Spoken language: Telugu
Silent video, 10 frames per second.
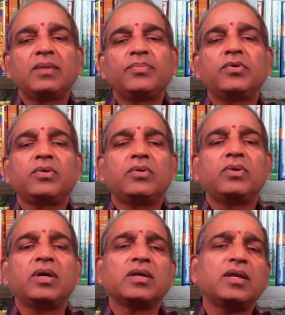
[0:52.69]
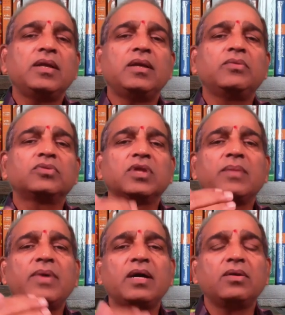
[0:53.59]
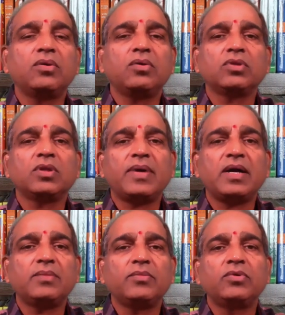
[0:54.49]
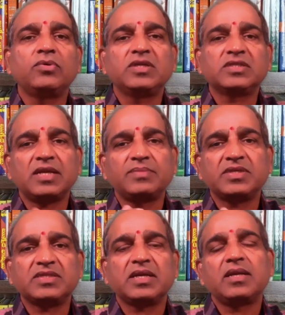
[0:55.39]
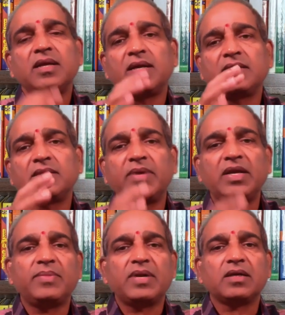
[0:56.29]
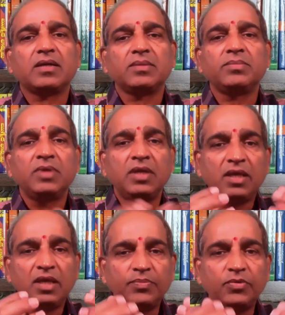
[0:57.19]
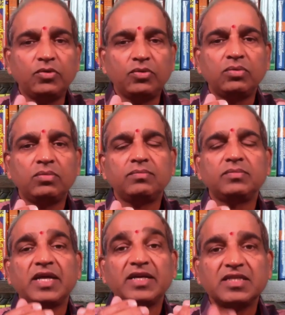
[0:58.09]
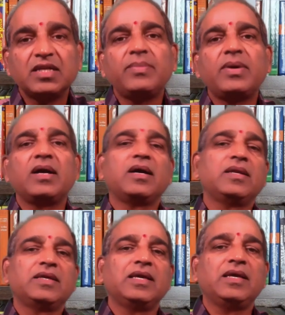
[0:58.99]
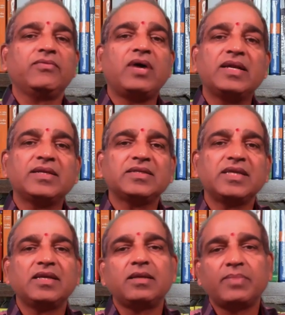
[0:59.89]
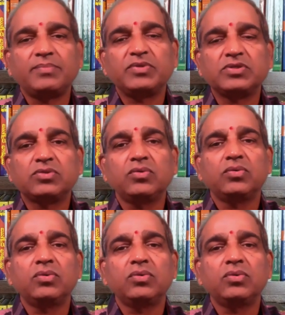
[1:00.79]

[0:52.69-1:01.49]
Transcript: ఇప్పుడు అట్లనే ఉత్తర భాగంలో కొంత భాగము డిస్క్రైబ్ చేశాడైనా అది మళ్ళీ మాట్లాడదాం ఇప్పుడు దక్షిణ భాగానికి వానరసేనను పంపిస్తూ